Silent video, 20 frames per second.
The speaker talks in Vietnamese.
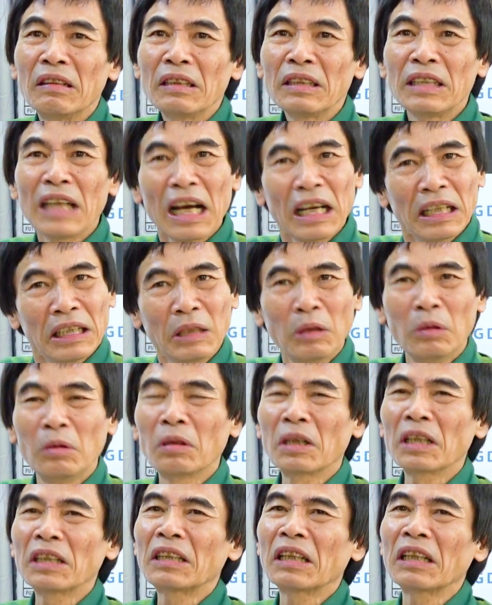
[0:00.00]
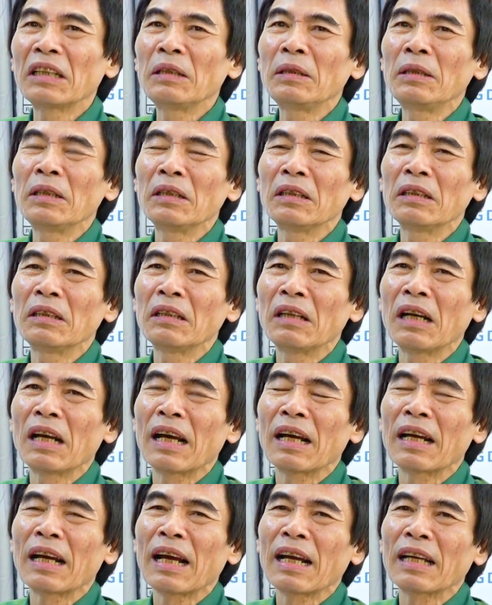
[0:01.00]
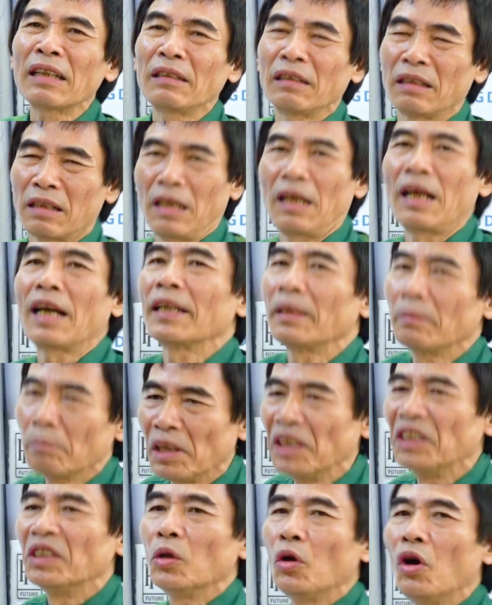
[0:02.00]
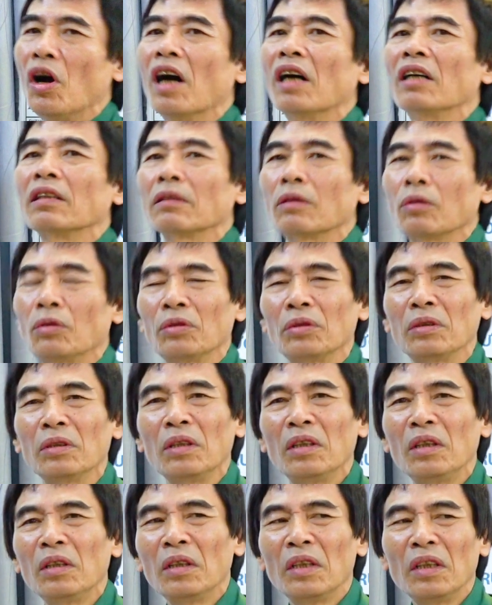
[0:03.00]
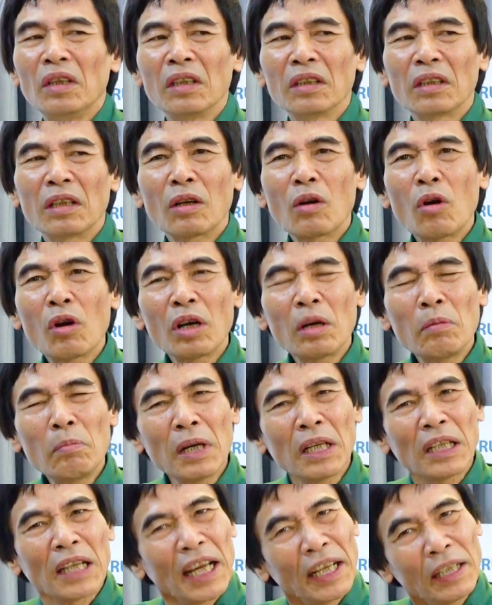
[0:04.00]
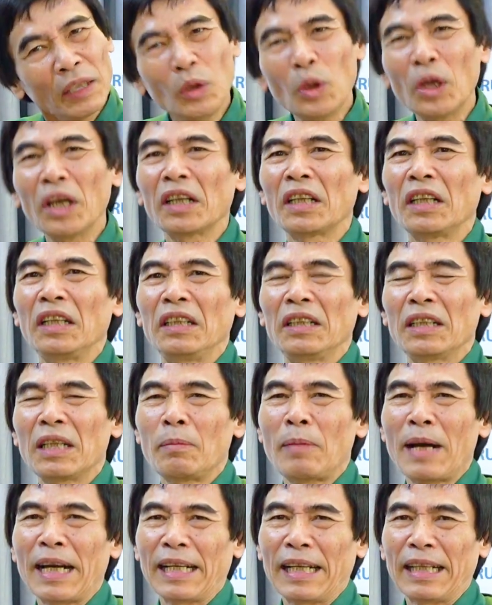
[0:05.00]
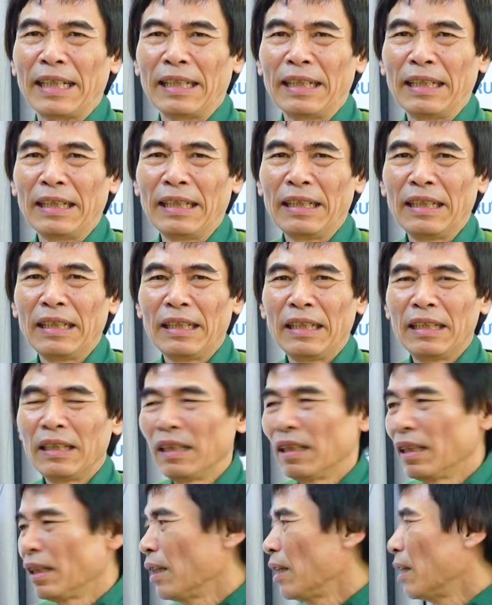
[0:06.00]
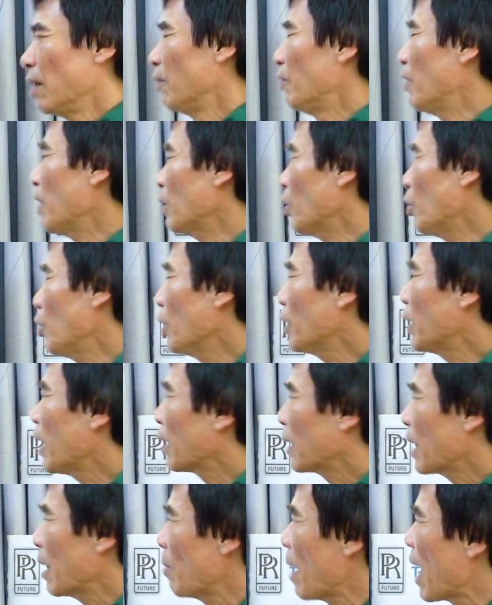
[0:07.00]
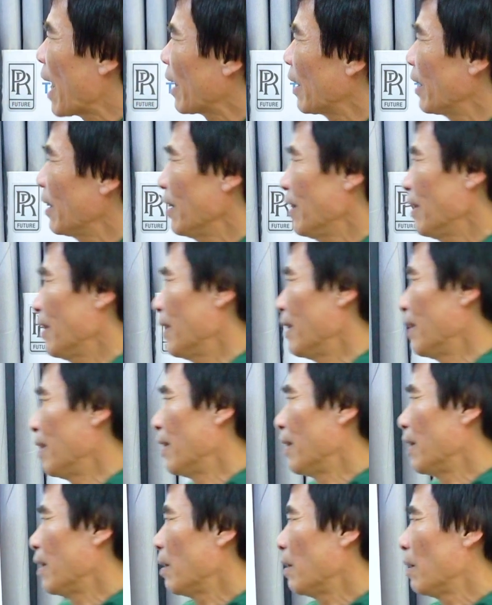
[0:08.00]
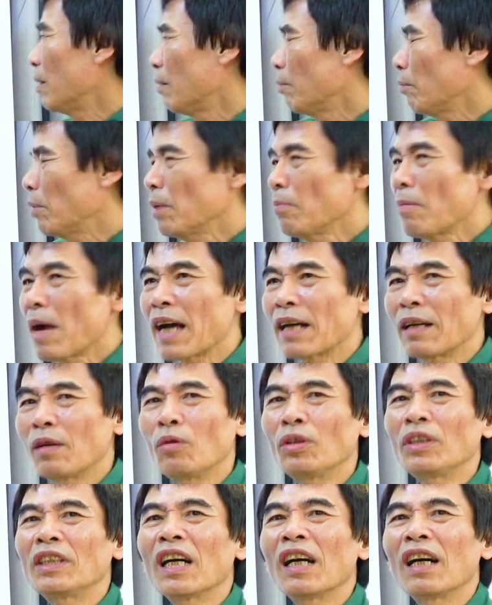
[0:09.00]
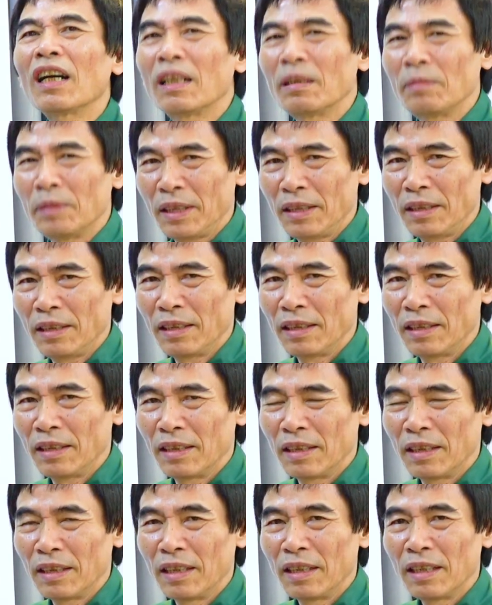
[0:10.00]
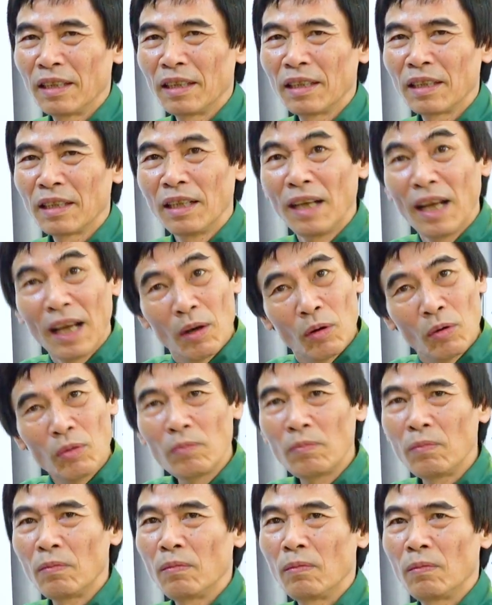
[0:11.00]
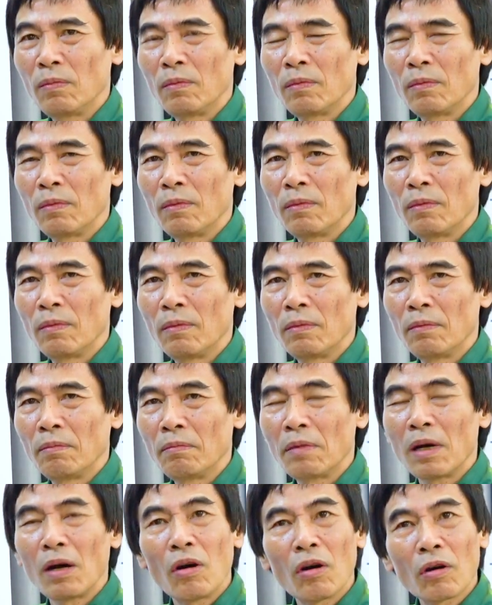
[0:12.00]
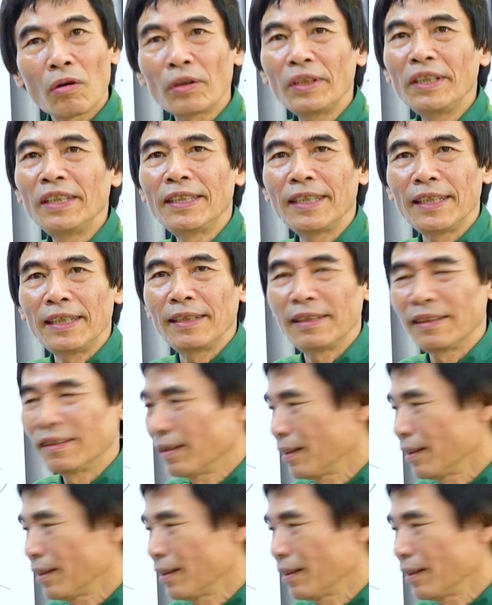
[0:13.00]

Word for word: cha hiểu cái thấy là là cái gì cái này bình thường thôi thằng con nó mất hết nhuệ khí các bạn ạ và tôi nói thật các bạn ấy mấy bà nội trợ mà nếu mà họ có ý chí